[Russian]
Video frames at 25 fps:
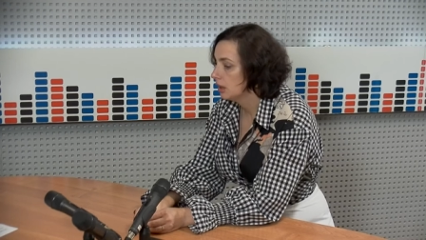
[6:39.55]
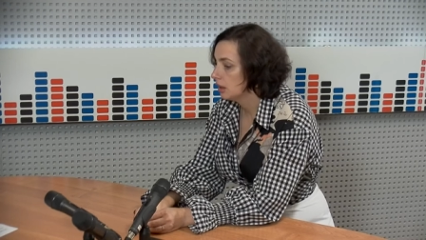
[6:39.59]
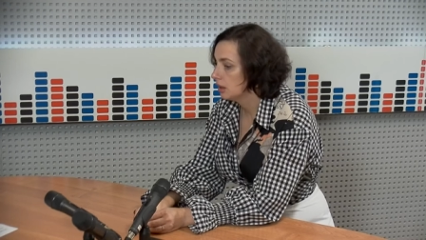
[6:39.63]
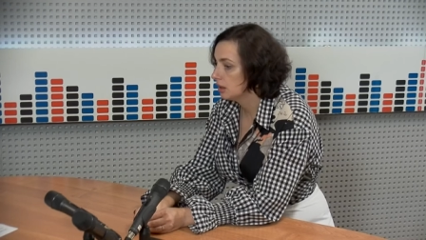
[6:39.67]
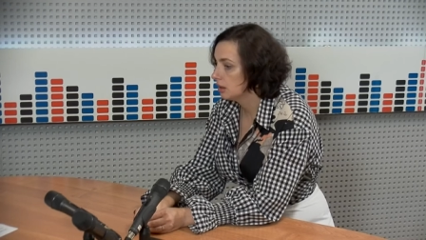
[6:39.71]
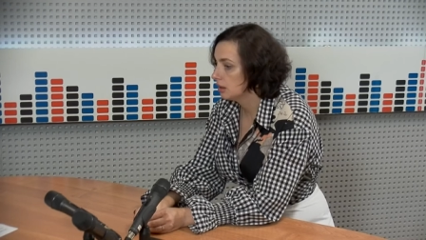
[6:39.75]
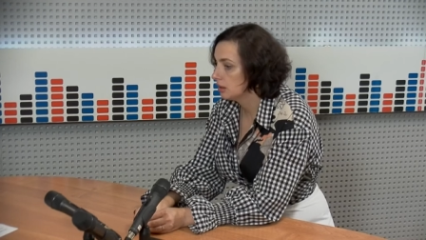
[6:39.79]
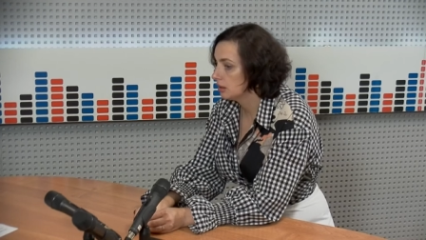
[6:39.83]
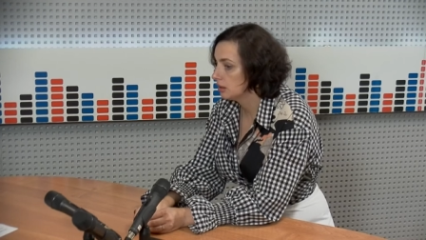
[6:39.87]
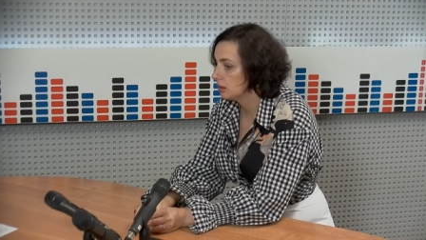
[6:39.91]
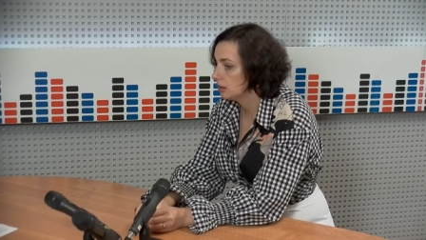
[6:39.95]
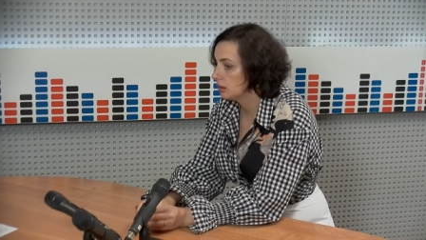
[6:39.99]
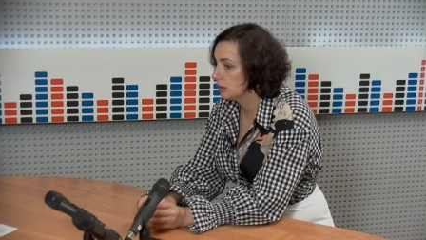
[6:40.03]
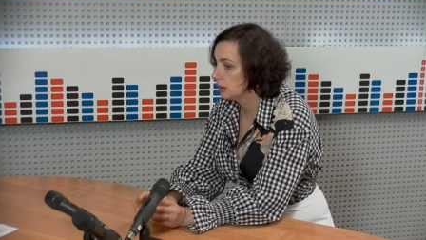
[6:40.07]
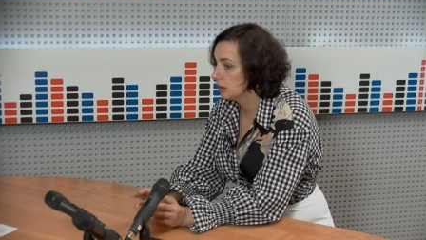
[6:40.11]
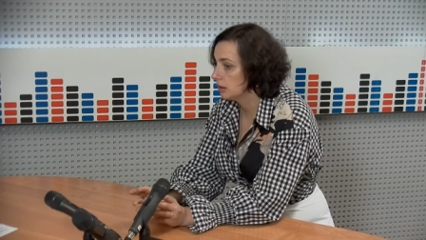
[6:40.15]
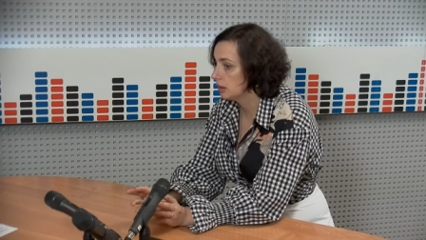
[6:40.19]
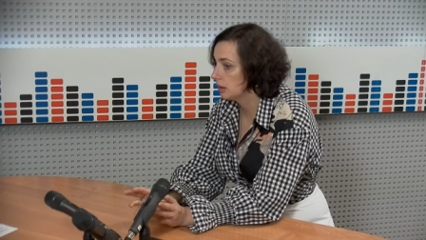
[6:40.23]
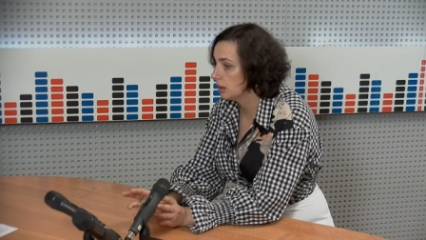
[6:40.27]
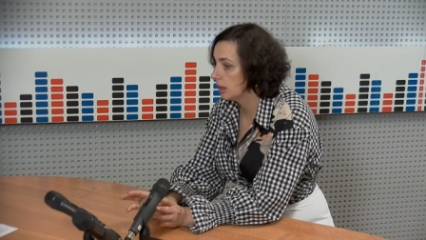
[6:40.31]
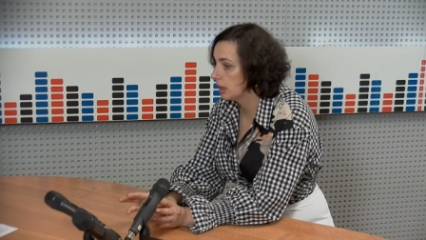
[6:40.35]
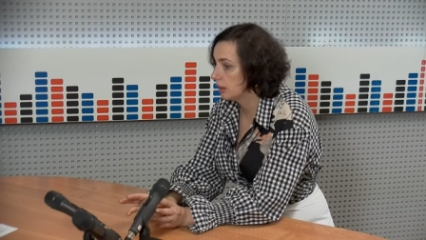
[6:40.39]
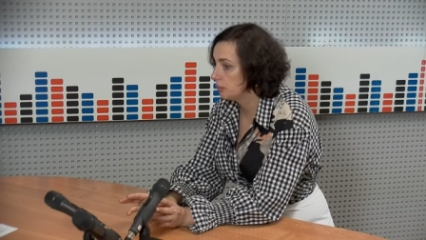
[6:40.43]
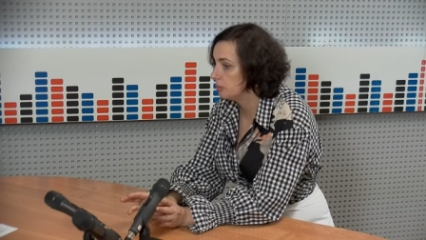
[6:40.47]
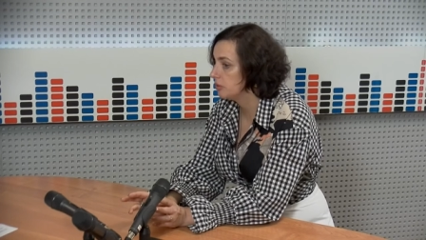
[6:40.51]
э,
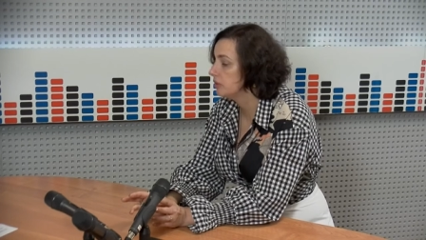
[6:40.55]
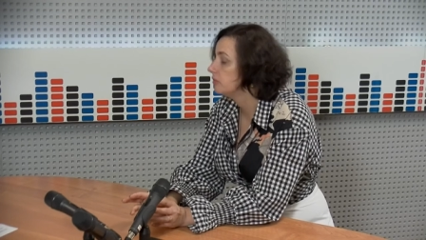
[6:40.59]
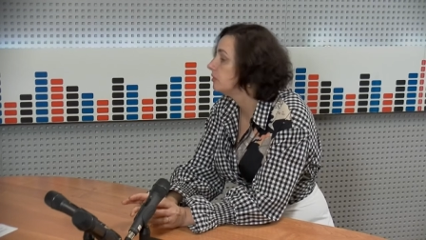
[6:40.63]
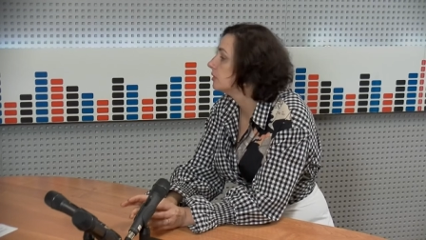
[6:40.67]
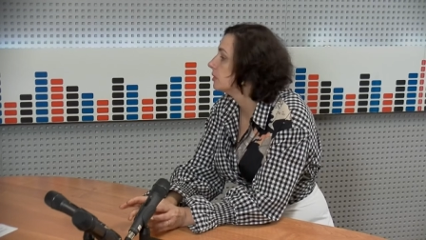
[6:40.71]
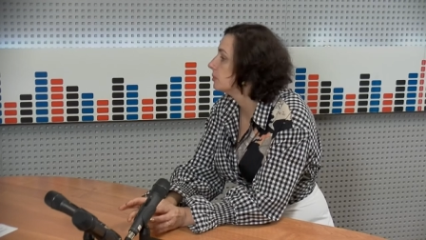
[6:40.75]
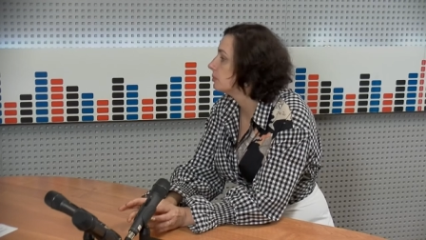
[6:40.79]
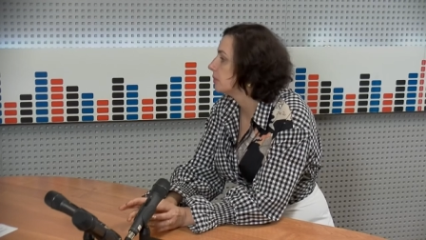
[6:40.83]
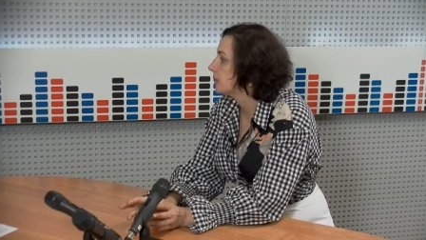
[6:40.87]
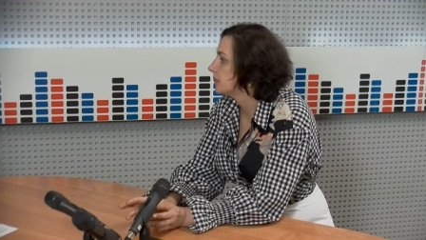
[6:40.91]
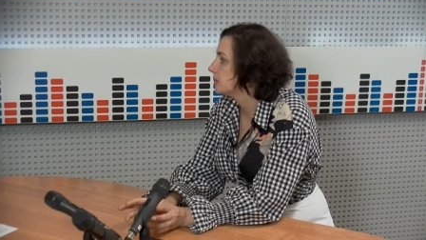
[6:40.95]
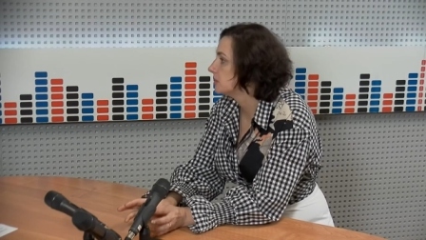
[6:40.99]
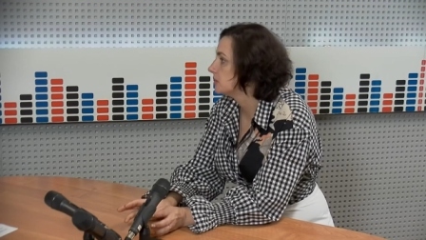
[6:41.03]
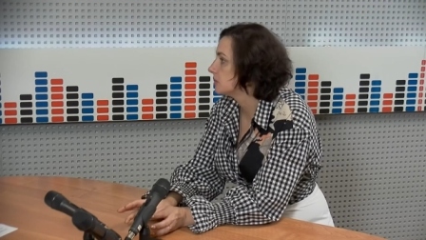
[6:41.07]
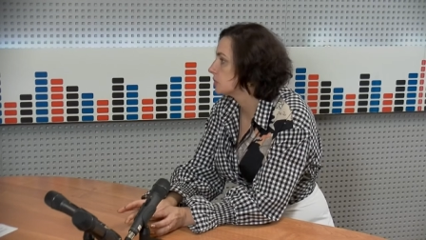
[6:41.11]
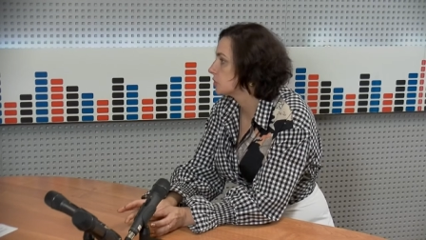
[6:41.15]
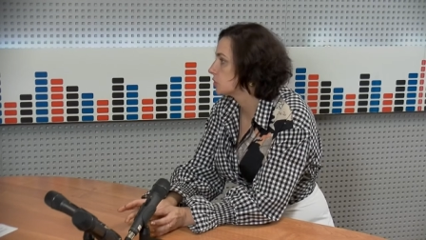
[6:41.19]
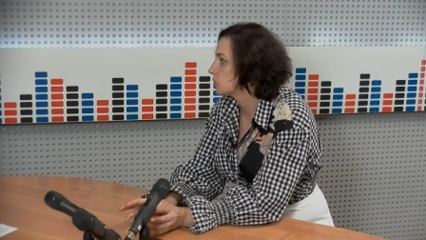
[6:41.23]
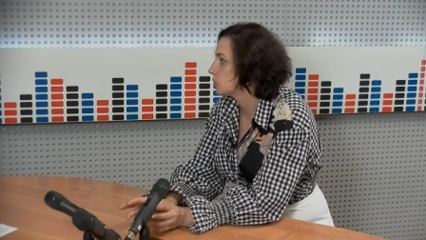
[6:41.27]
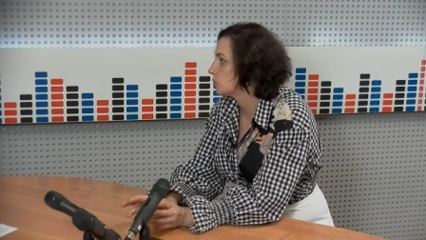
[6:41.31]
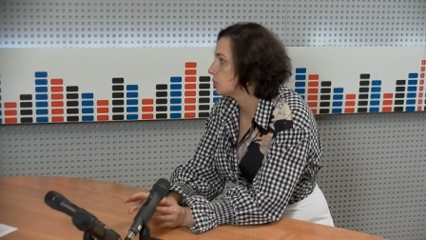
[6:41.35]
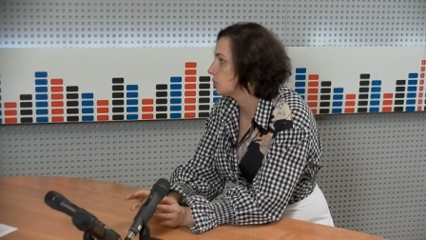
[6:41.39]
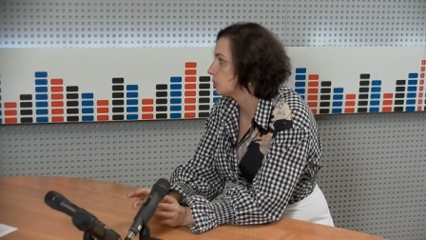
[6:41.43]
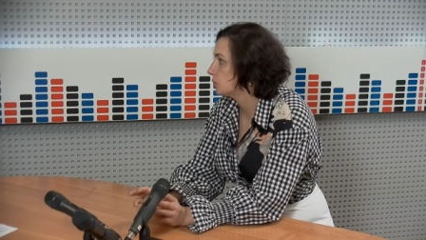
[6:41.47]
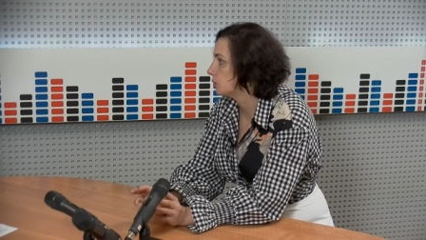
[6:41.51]
объявил
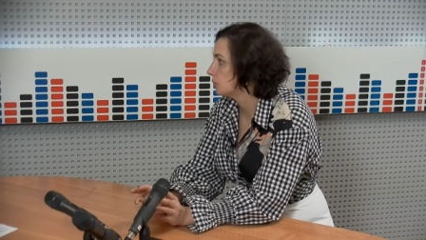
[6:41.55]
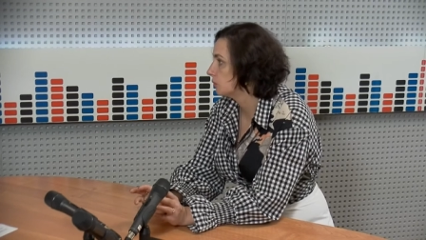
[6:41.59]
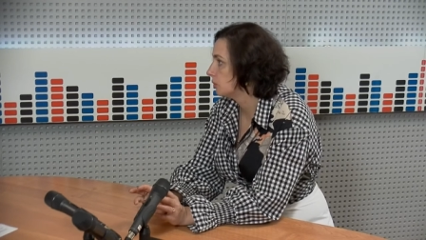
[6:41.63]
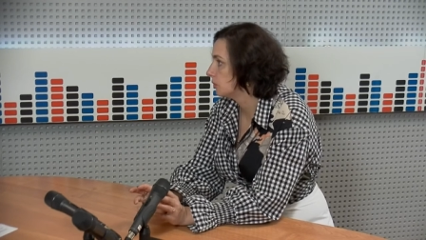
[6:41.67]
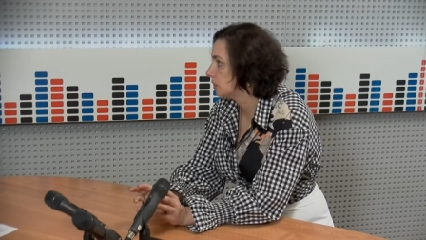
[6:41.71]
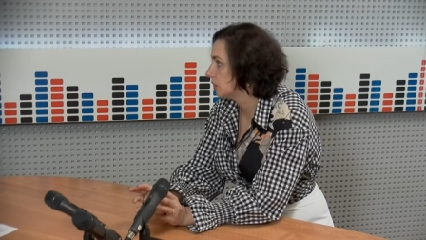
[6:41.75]
поддержку